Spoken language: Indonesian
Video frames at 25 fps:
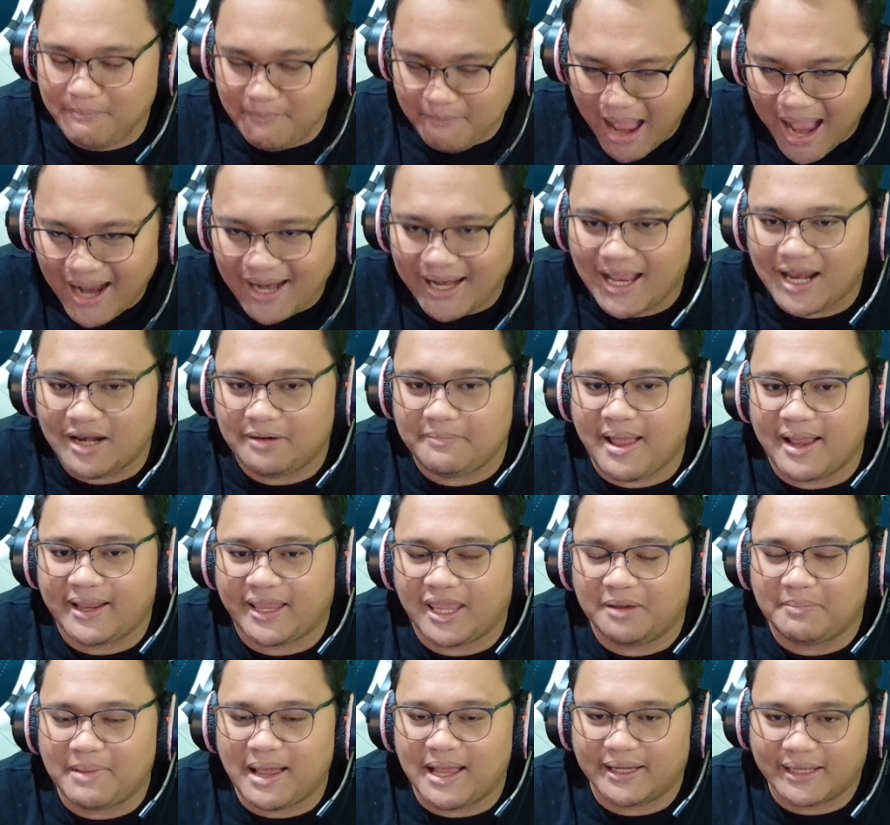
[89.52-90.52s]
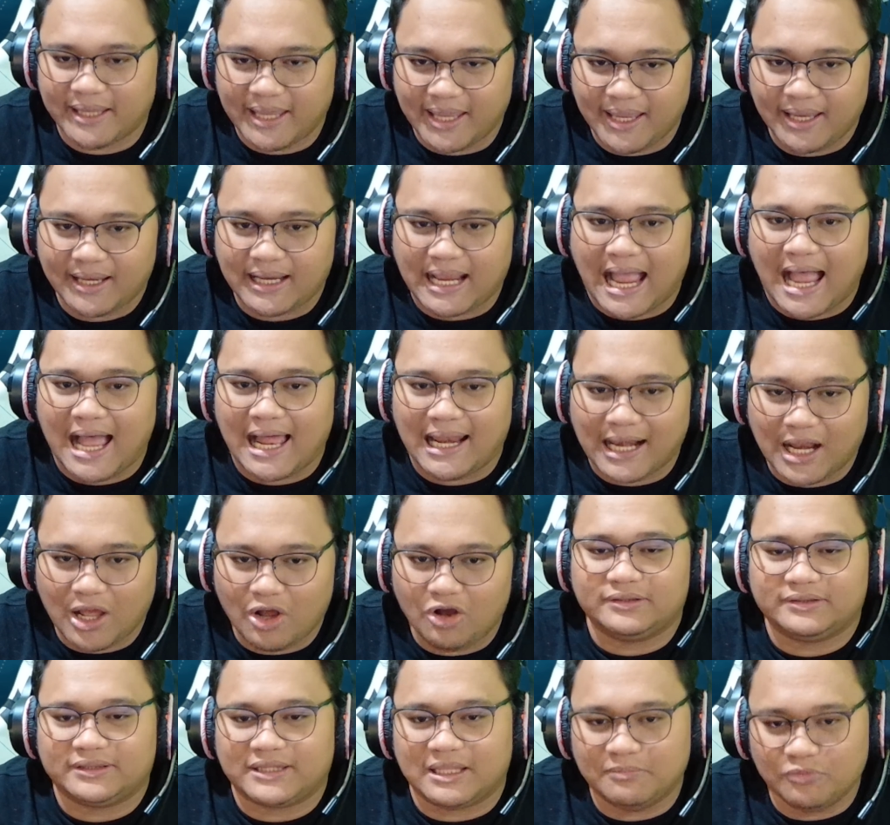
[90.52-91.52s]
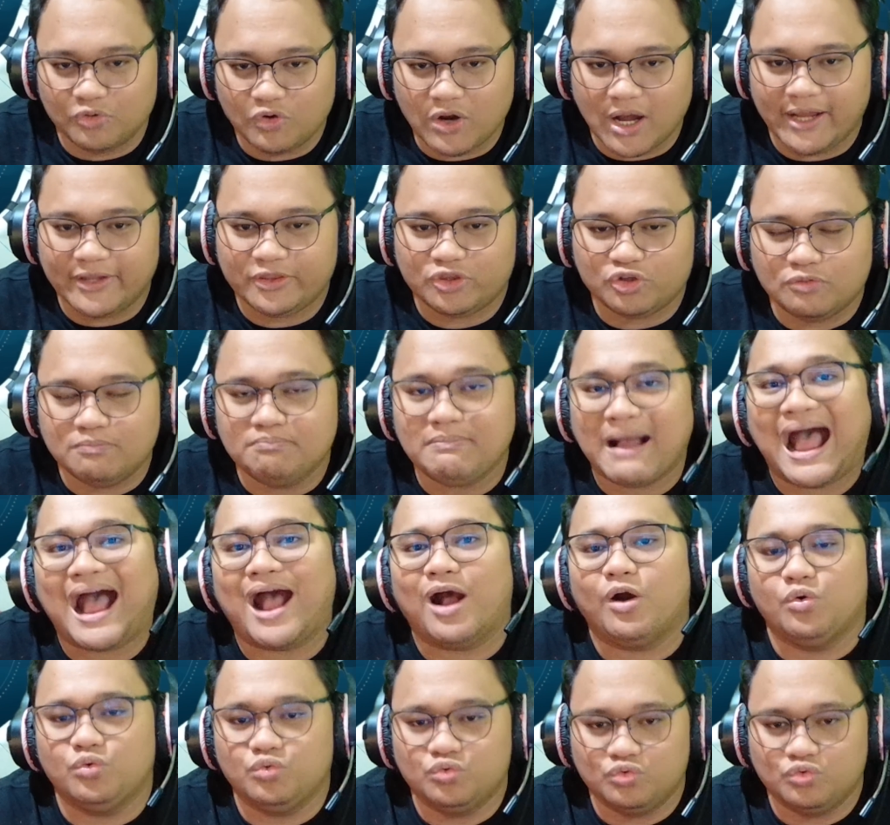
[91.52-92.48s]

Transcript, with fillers: bakal pakai mage Kalau tim gue itu mau